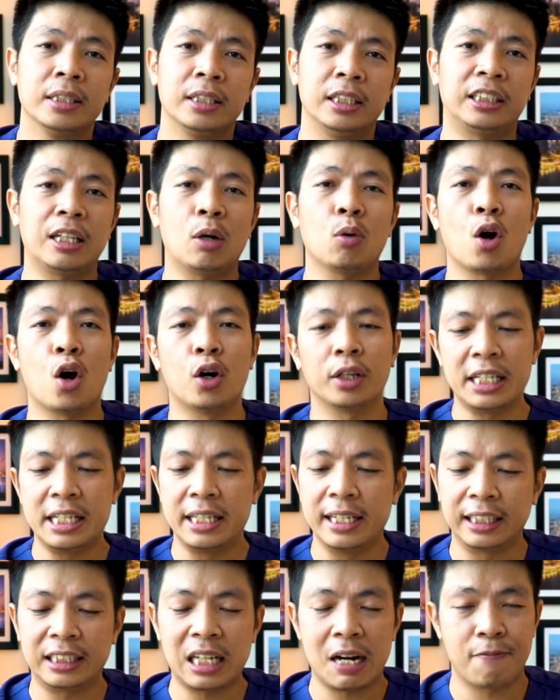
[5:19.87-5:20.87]
Thì sau đó thì
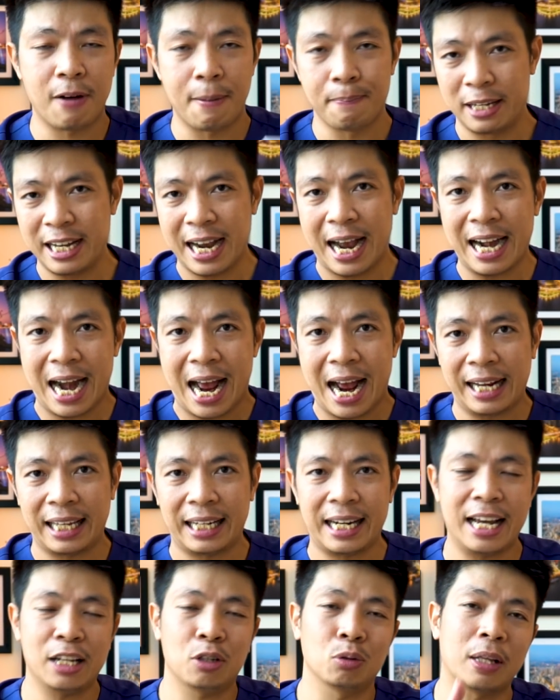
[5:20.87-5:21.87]
những cái sản phẩm như HA
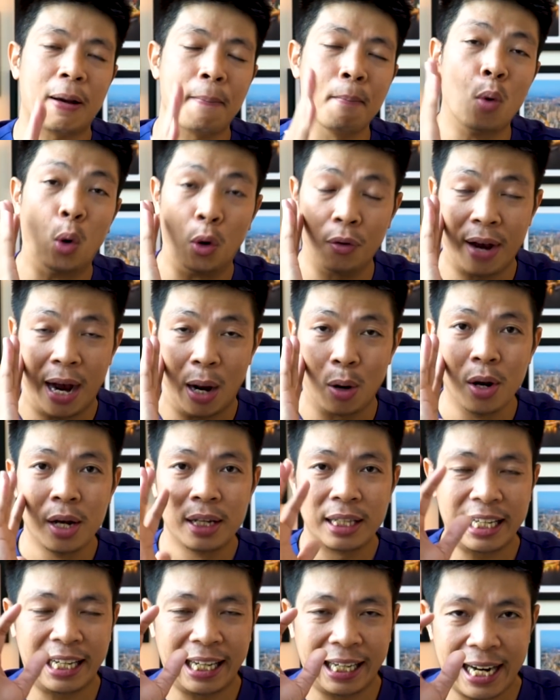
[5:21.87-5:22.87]
như này chúng ta bôi vào
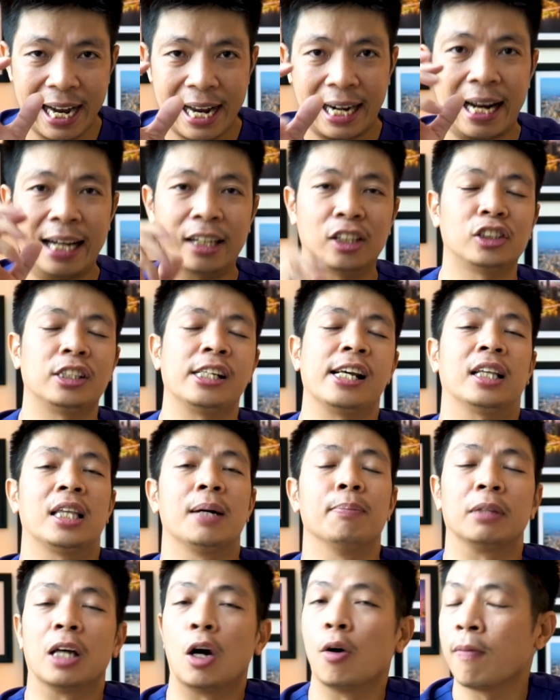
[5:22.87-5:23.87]
thì cái khả năng nó sẽ
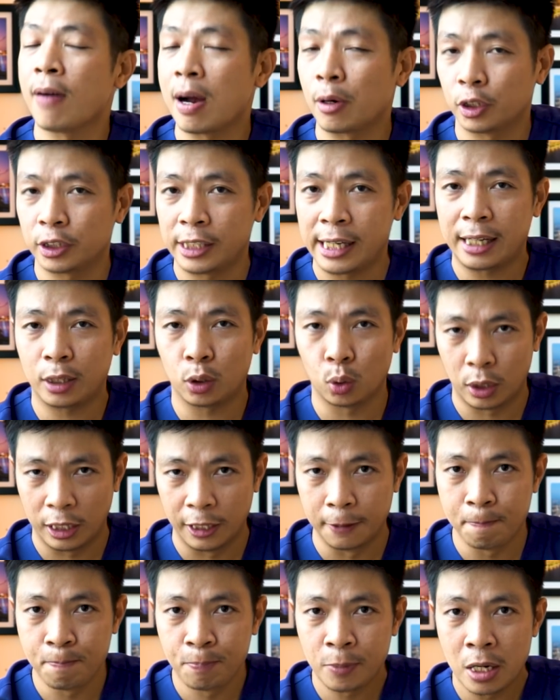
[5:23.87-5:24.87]
thẩm thấu vào, nó sẽ là tốt
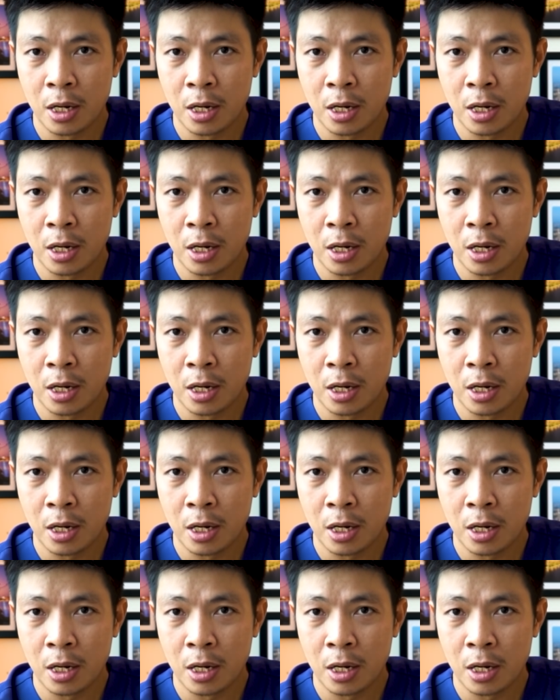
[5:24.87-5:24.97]
hơn.